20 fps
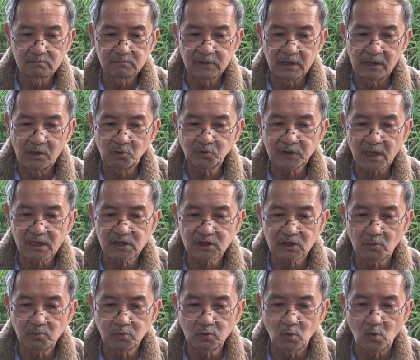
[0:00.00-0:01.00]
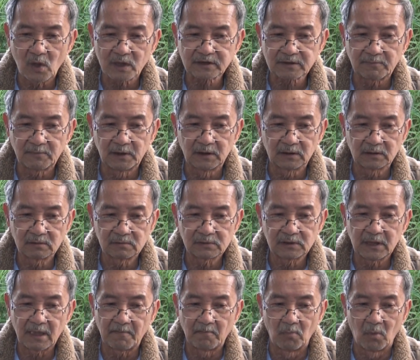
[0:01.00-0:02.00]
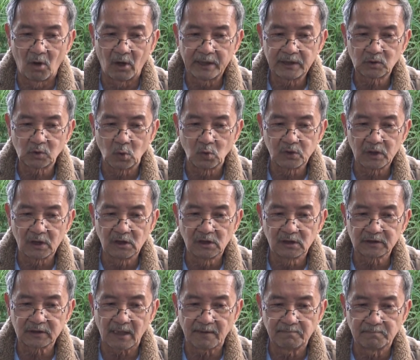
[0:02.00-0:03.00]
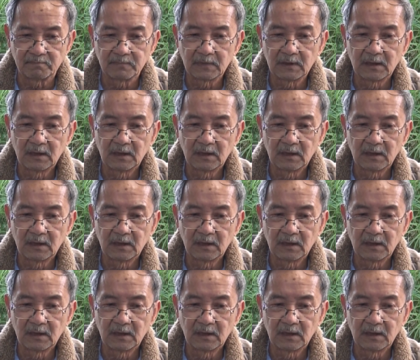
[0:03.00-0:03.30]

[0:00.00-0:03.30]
vì đấu tranh chống Trung Hoa xâm lược và mọi tù nhân lương tâm.